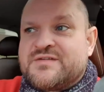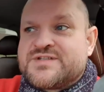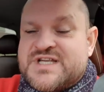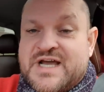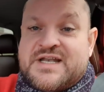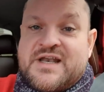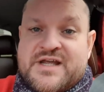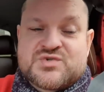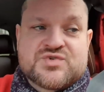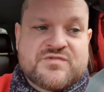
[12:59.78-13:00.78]
взять
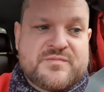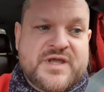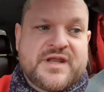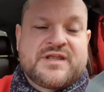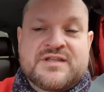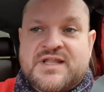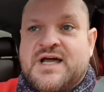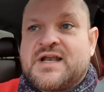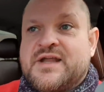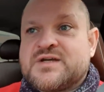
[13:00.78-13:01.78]
Lexus в Америке?
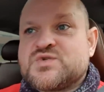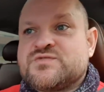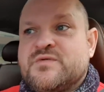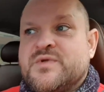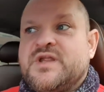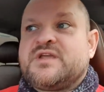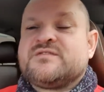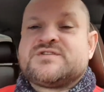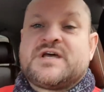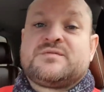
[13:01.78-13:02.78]
Да, Lexus в Америке
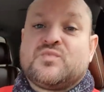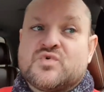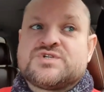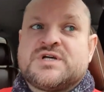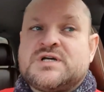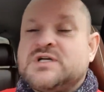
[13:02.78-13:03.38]
взять можно.